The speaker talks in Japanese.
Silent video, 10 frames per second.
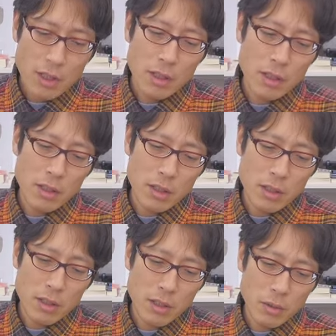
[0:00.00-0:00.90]

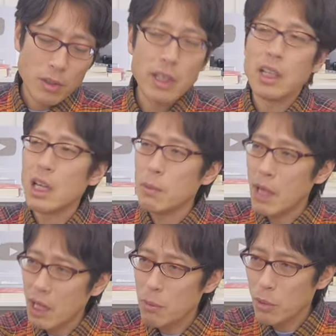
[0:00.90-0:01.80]
本来であれ
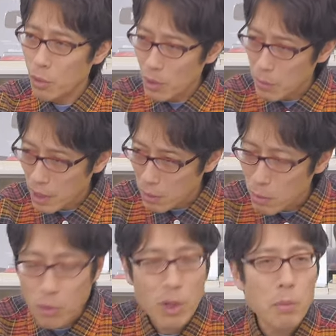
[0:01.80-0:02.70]
ばあれもこれもあれ
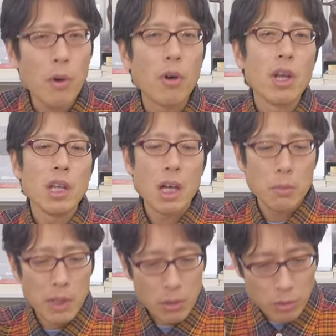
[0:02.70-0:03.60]
もこれもや
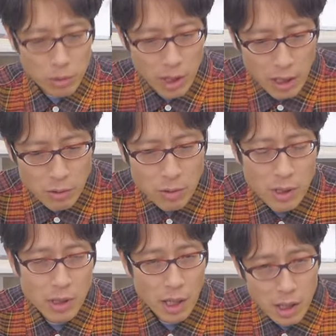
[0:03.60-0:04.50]
るべきことがあるの
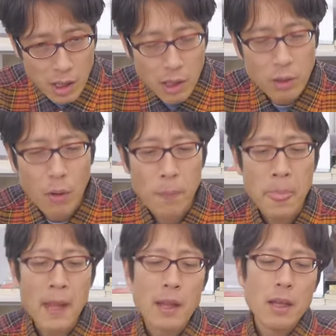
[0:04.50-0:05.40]
にできないと
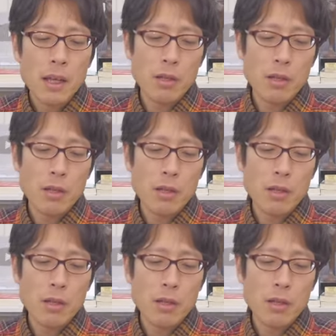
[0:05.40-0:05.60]
い